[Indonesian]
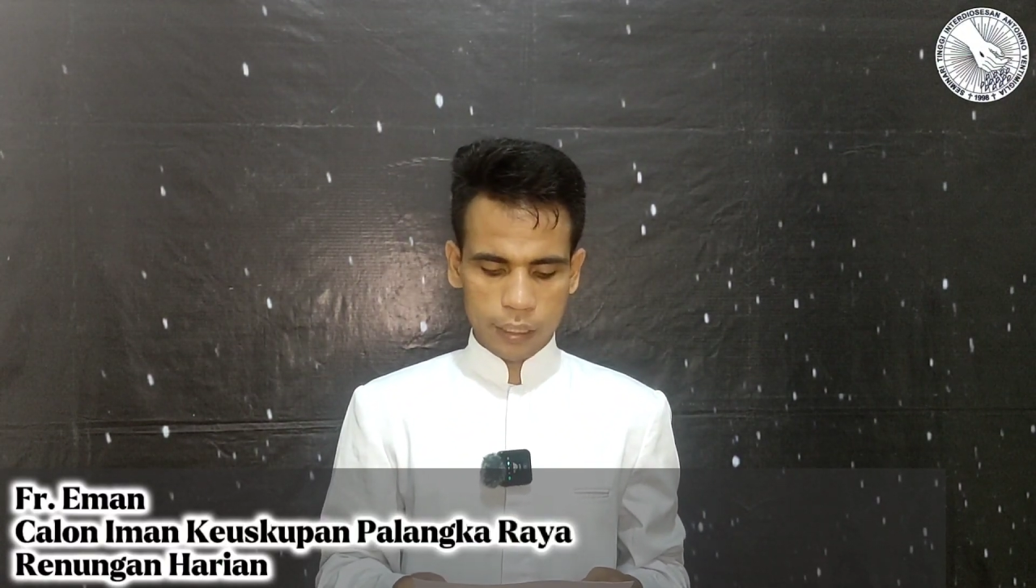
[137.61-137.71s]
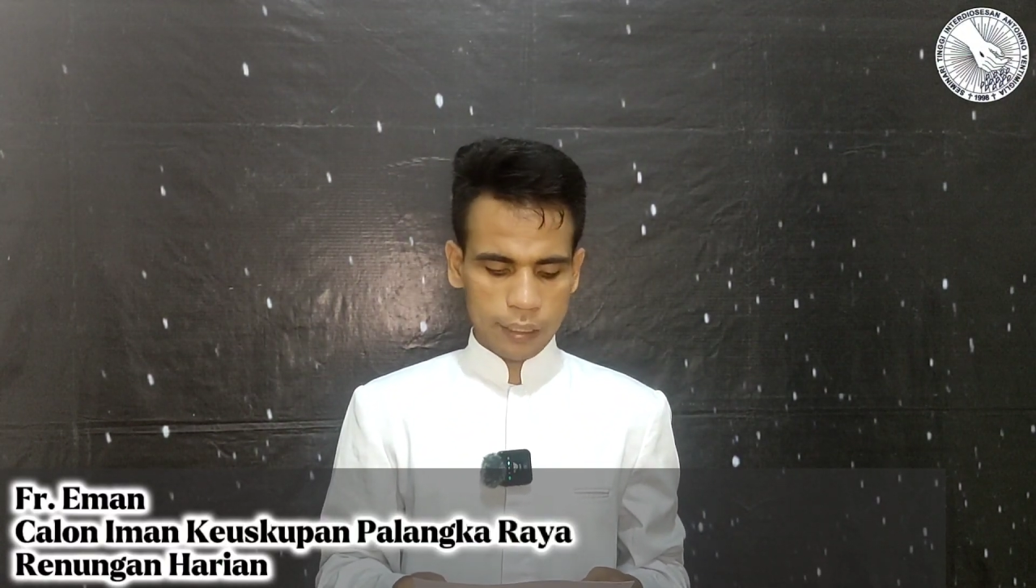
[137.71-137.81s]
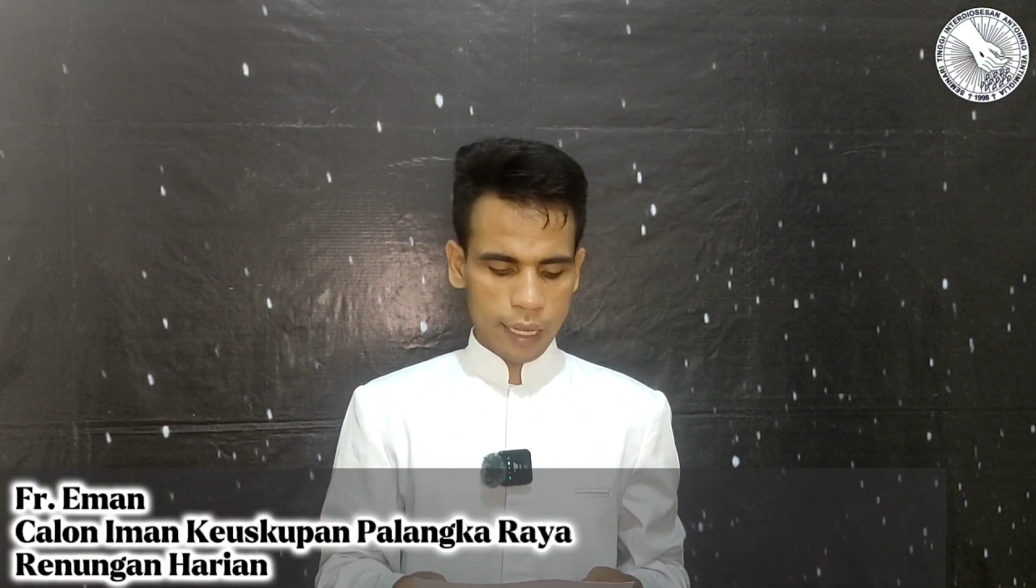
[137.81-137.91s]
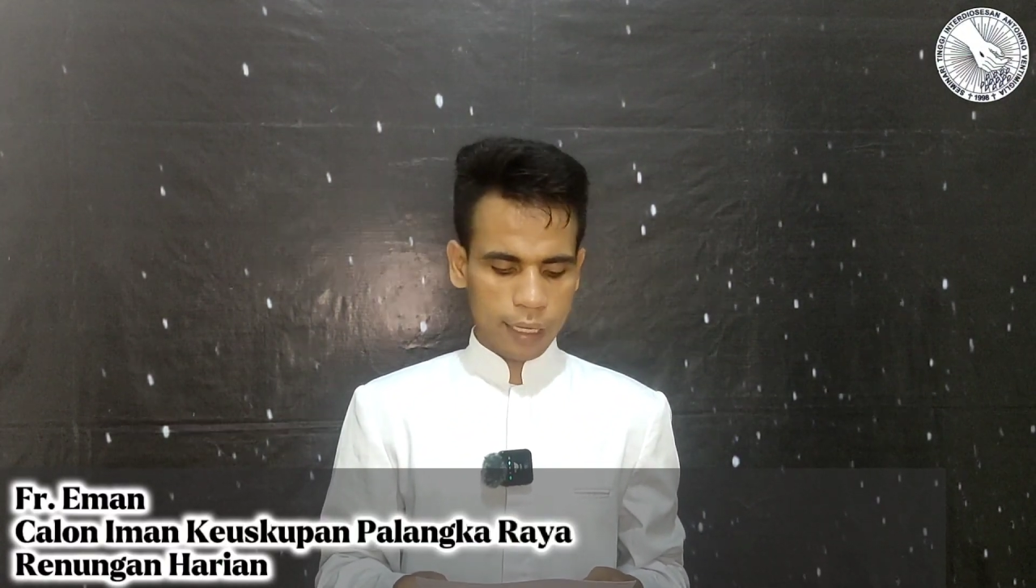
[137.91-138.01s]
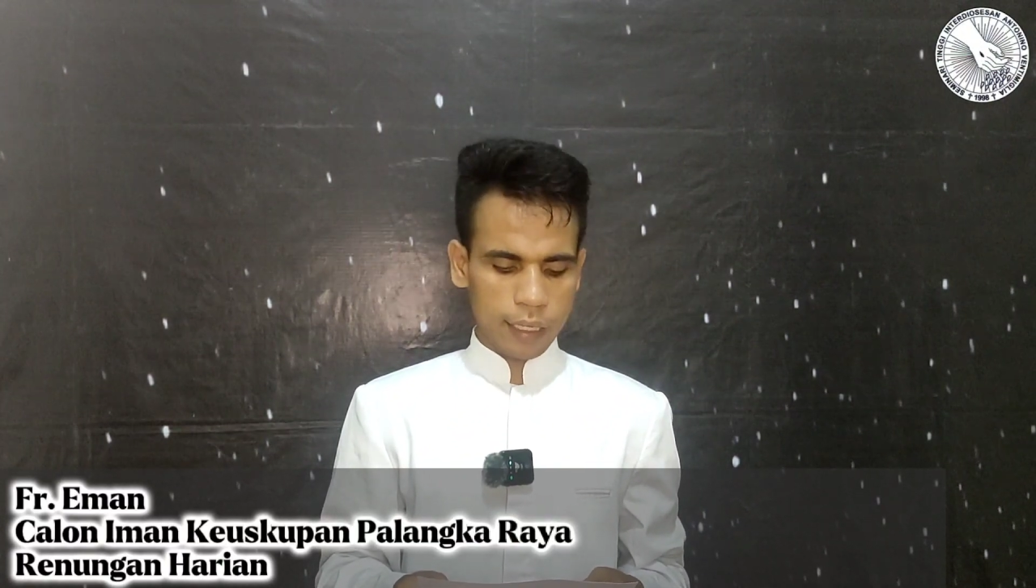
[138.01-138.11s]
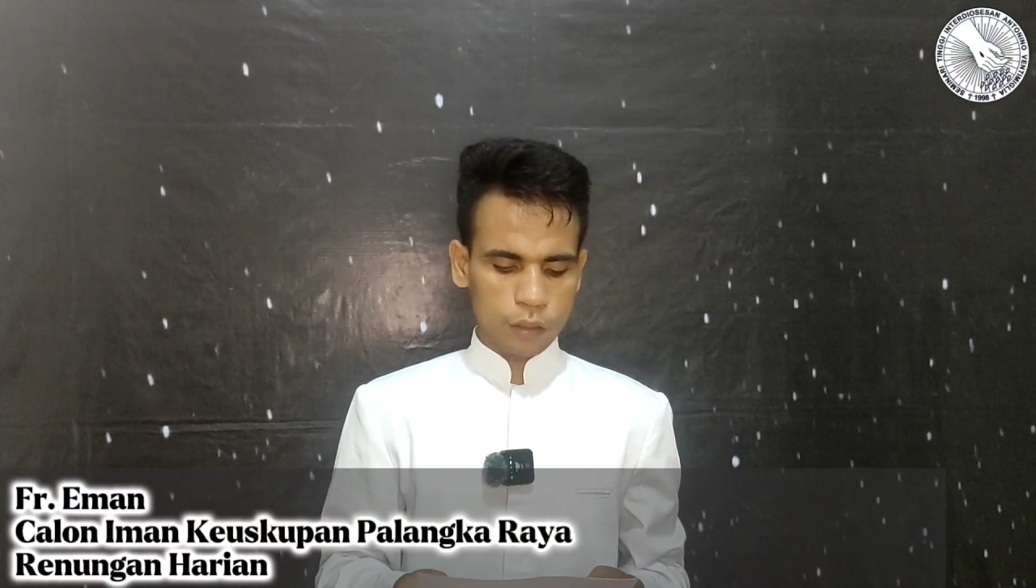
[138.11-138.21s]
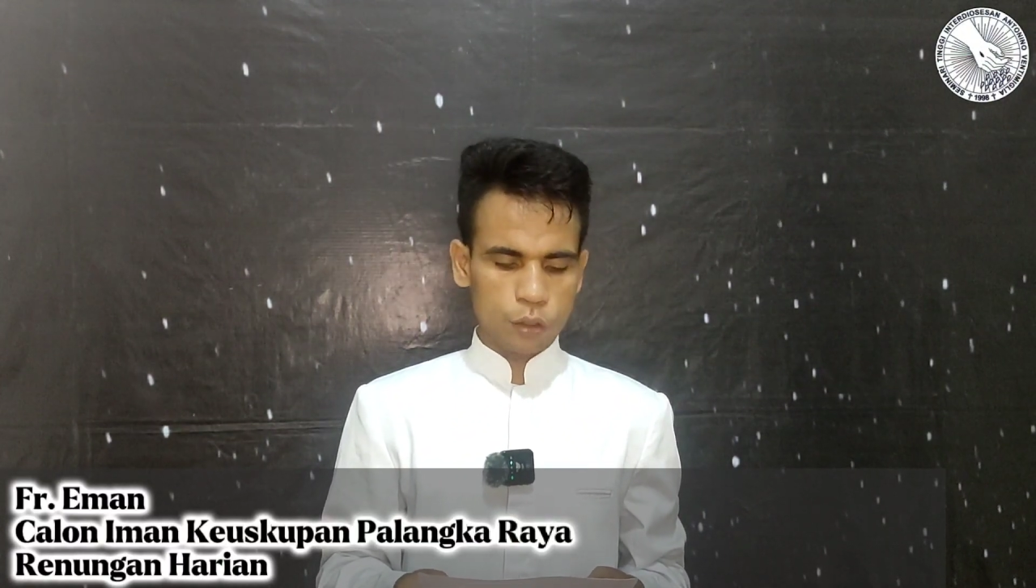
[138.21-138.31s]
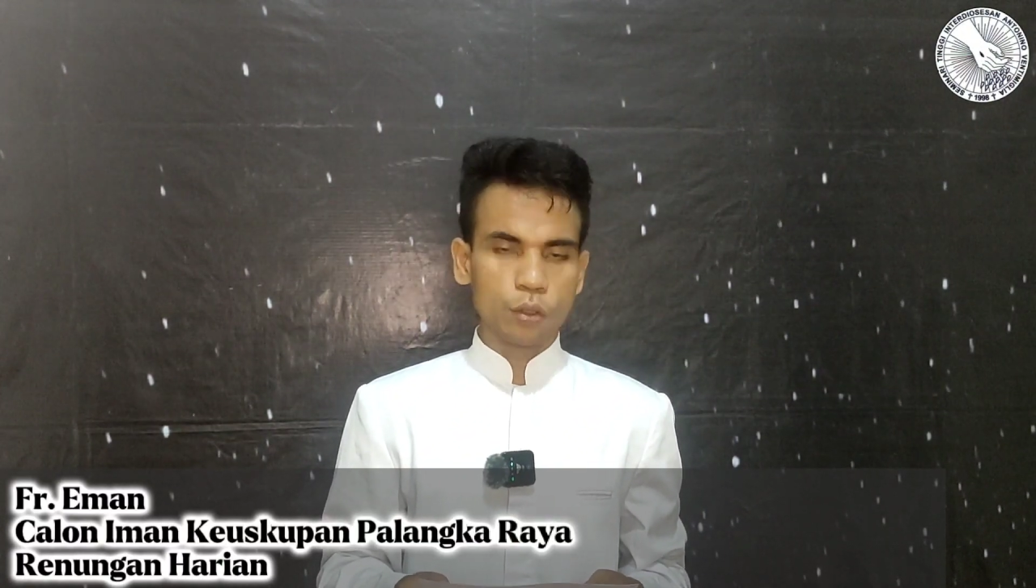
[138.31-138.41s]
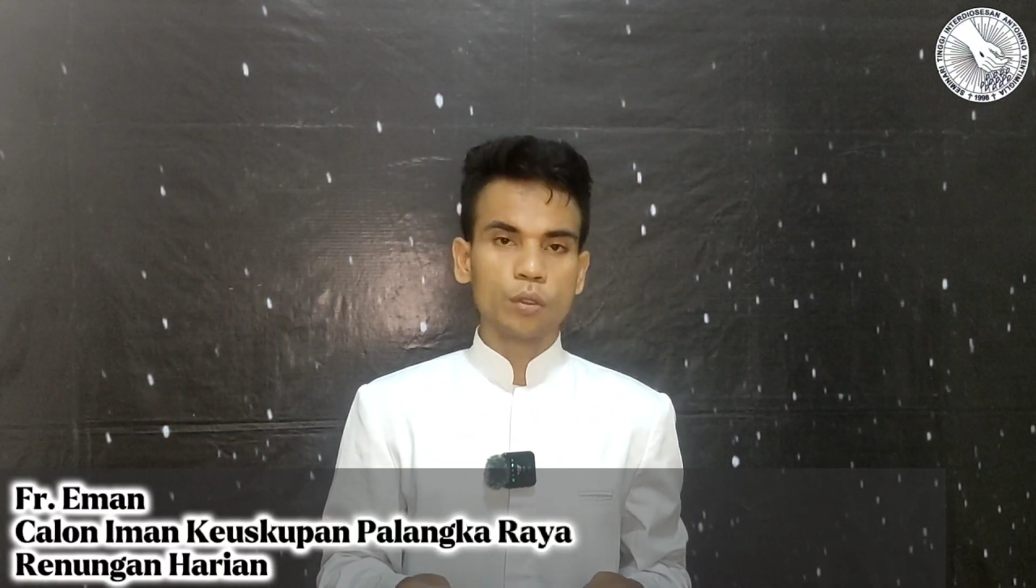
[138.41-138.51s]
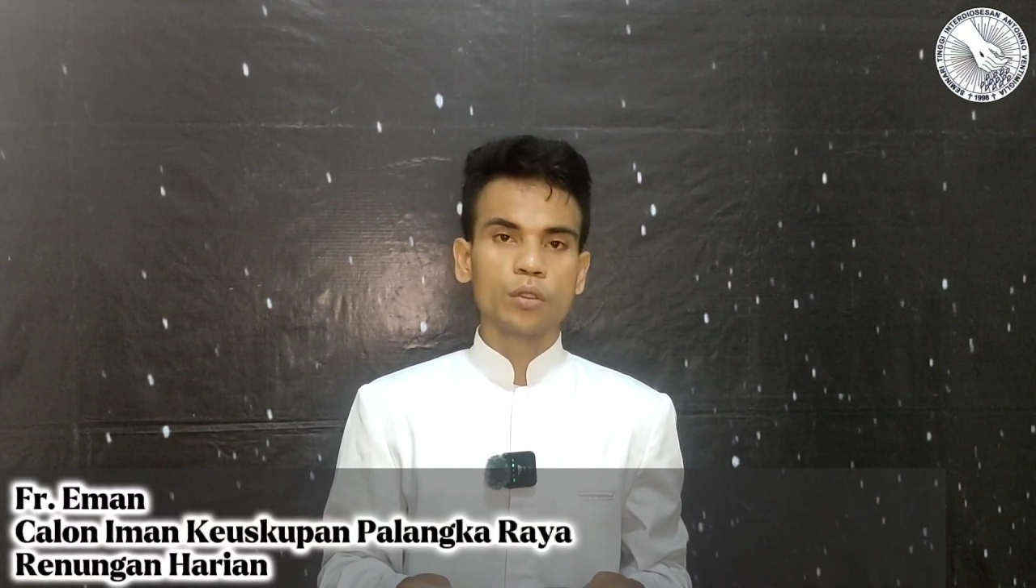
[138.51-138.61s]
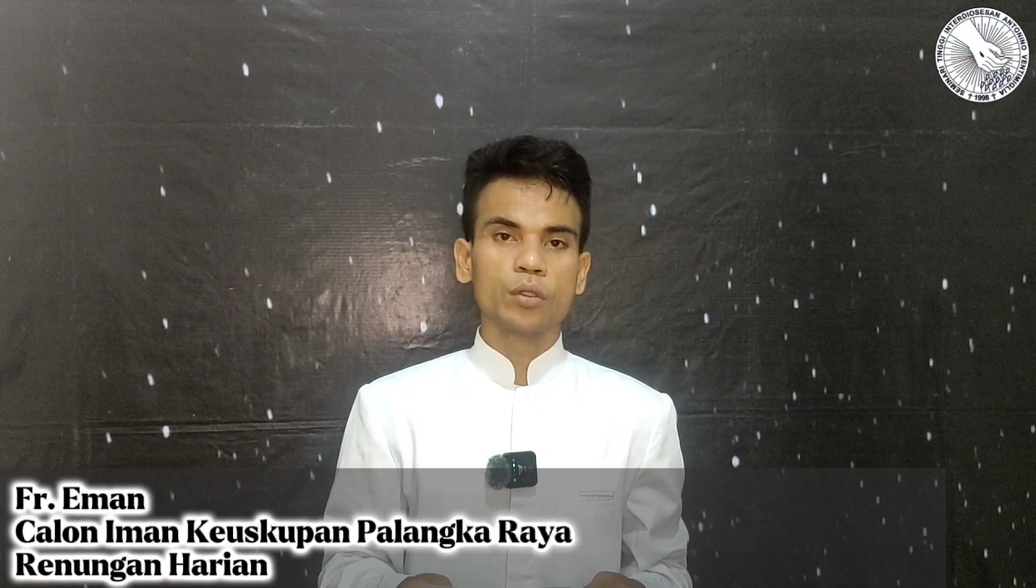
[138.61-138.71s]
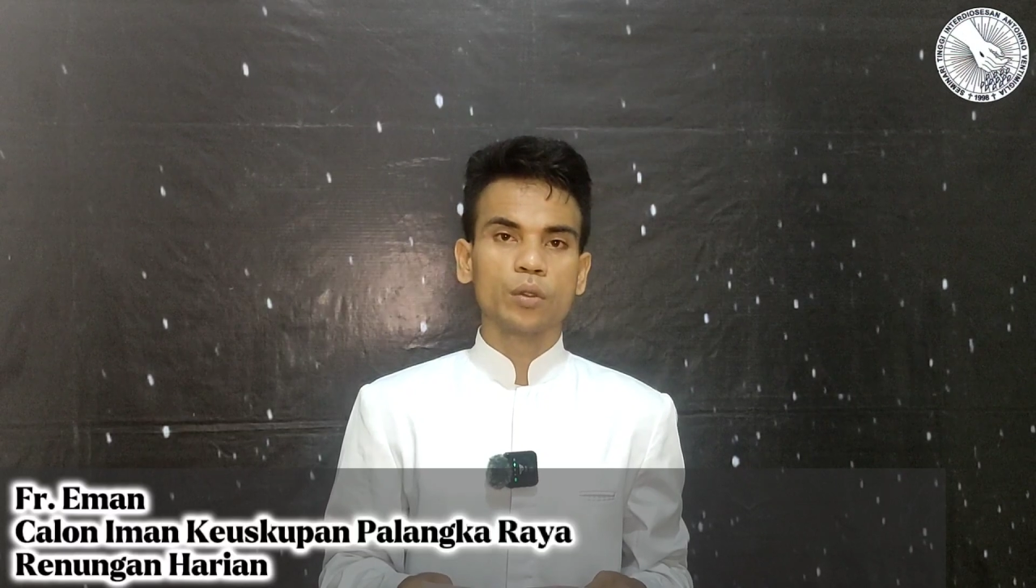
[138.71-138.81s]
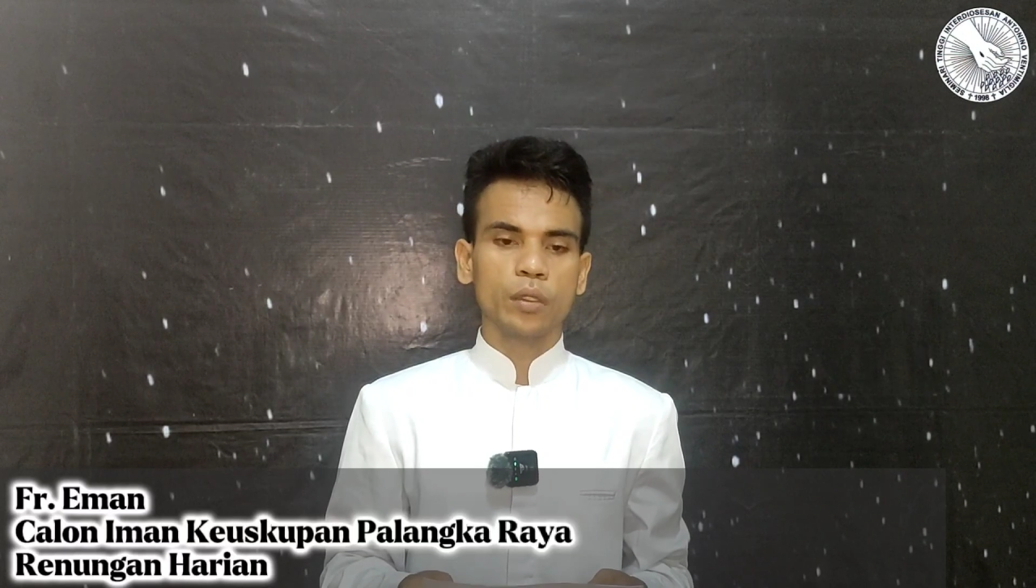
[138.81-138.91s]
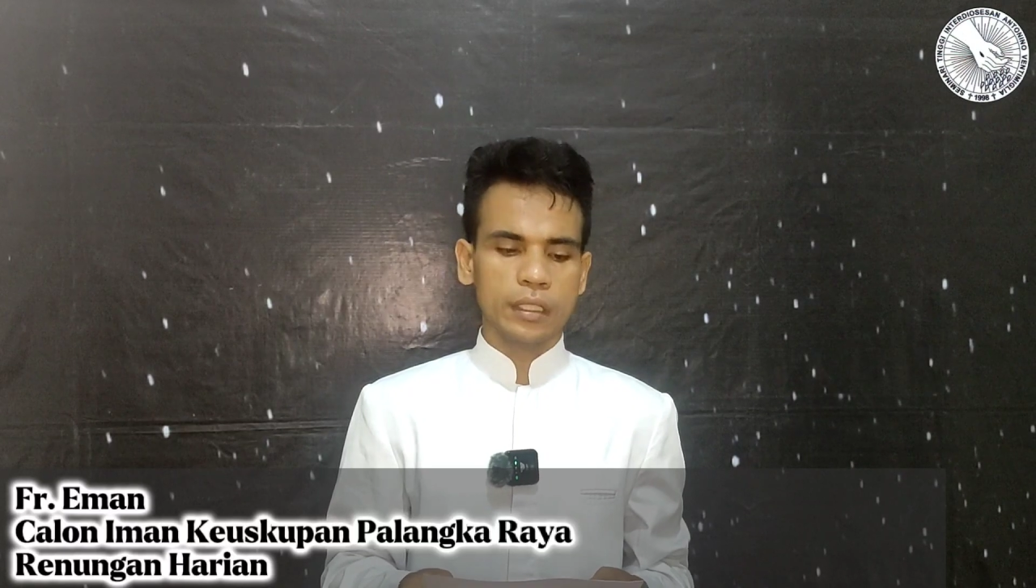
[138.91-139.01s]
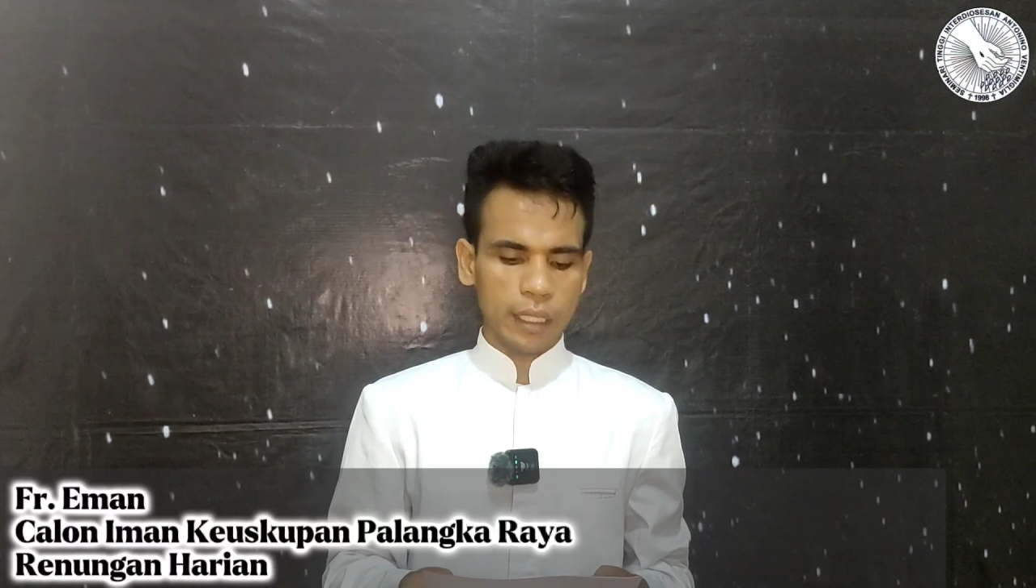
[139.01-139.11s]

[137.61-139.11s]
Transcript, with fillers: kita akan sungguh-sungguh